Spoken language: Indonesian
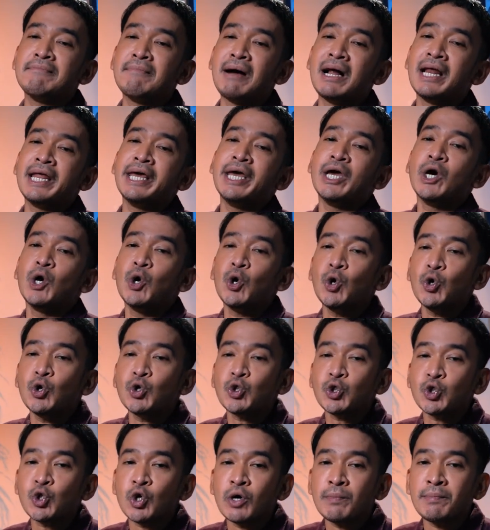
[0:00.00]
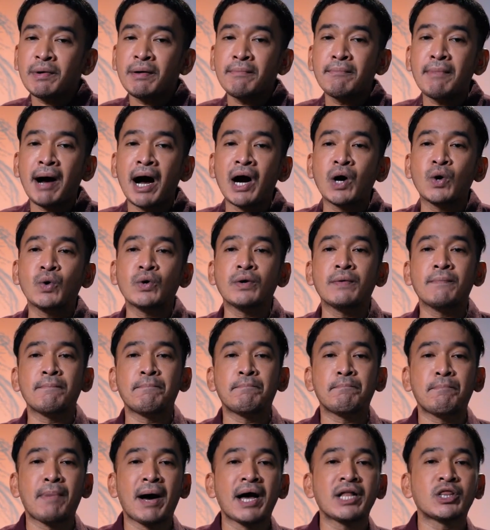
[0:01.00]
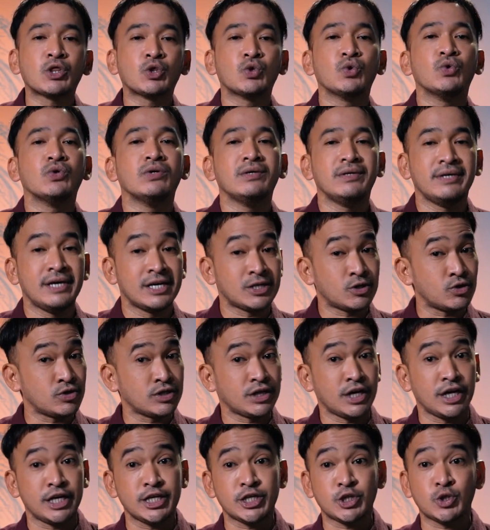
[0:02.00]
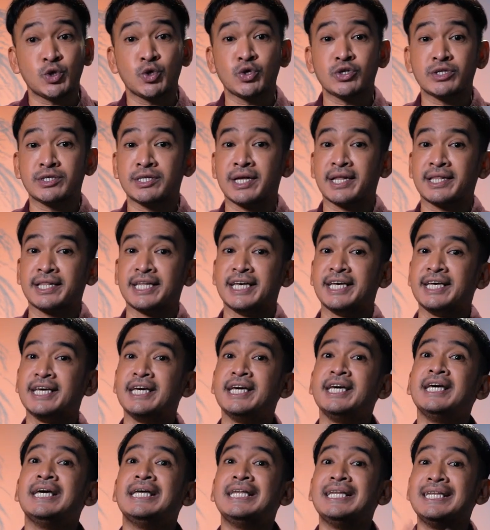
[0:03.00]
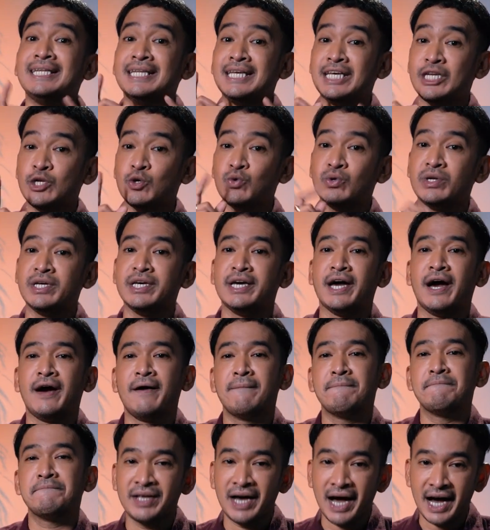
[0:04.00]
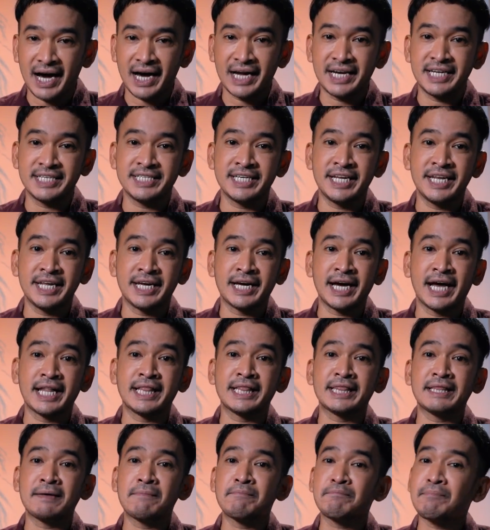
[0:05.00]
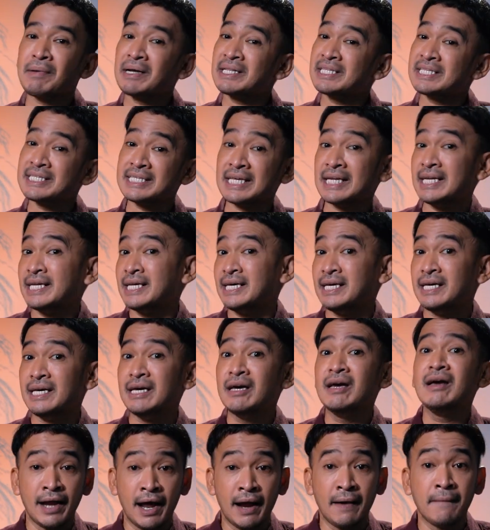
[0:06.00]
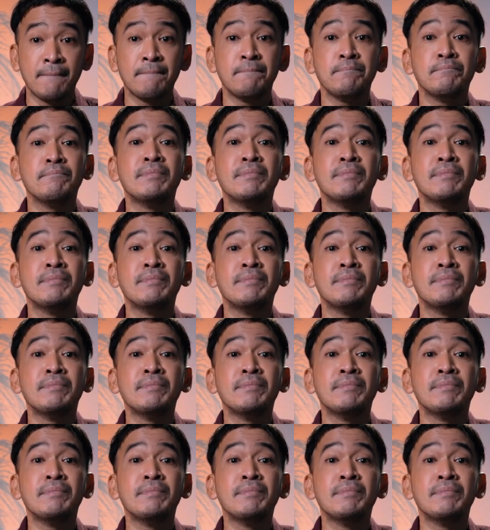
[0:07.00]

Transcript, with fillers: kembali untuk membangun patung Yesus Kristus tertinggi di dunia yang akan dijadikan tempat seni dan